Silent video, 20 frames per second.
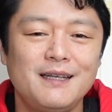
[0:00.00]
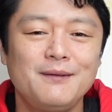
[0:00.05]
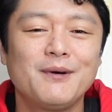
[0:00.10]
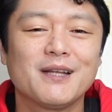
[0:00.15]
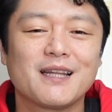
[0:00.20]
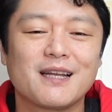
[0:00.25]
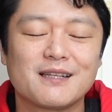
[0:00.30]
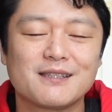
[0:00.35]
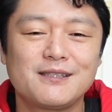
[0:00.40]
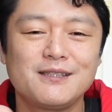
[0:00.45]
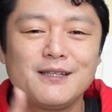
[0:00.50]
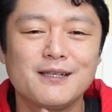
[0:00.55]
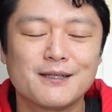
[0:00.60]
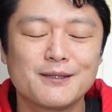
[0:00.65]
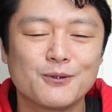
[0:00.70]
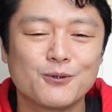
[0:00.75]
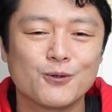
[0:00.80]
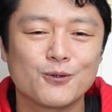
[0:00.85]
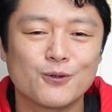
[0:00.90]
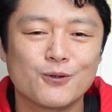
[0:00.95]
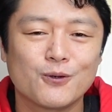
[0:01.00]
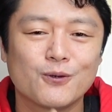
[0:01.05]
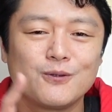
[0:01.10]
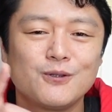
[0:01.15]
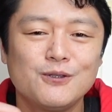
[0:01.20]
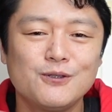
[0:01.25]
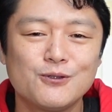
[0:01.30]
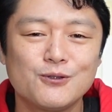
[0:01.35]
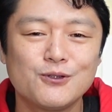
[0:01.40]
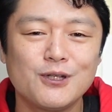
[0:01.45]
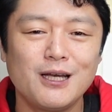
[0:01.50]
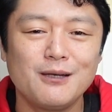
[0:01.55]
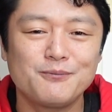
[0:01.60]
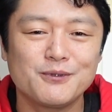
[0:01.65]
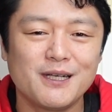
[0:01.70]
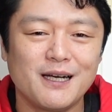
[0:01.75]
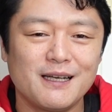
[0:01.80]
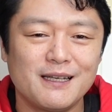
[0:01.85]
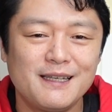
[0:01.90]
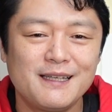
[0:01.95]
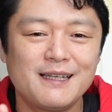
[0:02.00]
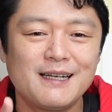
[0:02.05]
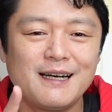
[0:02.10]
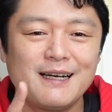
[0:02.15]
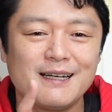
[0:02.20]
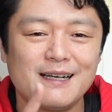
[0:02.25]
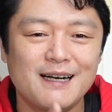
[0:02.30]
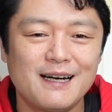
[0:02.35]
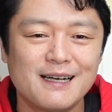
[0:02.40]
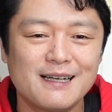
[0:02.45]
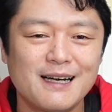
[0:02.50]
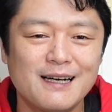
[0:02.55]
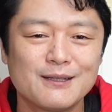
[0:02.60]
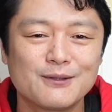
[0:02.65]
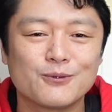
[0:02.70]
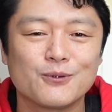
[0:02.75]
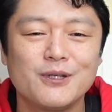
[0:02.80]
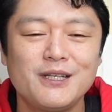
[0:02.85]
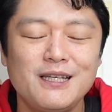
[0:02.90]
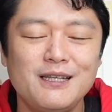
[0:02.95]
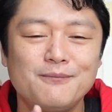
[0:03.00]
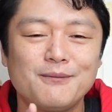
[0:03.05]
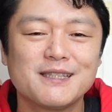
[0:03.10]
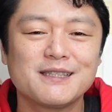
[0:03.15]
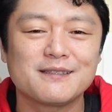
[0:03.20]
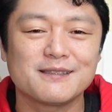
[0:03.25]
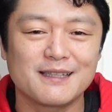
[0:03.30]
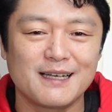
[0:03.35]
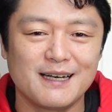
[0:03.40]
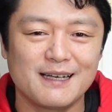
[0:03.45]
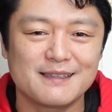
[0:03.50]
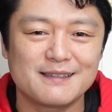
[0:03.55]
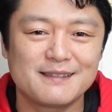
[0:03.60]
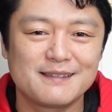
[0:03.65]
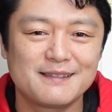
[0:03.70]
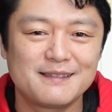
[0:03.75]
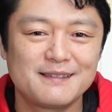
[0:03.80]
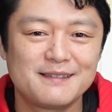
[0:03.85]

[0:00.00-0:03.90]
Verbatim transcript: 今なら新型コロコロニュータイプがいかんあかんと言いますが、